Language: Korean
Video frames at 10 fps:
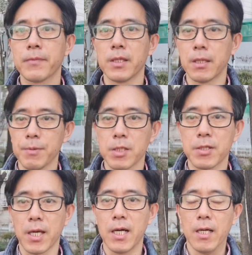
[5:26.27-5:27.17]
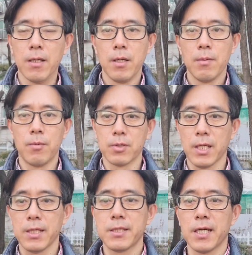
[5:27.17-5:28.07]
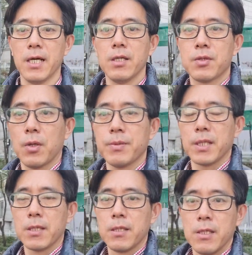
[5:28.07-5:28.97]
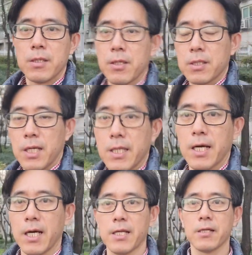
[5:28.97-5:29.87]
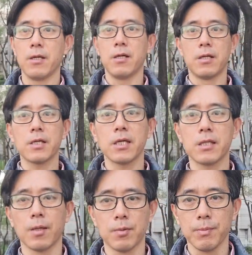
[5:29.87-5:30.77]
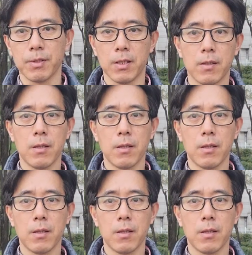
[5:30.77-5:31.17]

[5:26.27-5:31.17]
이러면서 제가 모자란 제가 조금씩 성장해 나가는 걸 느끼기 때문입니다.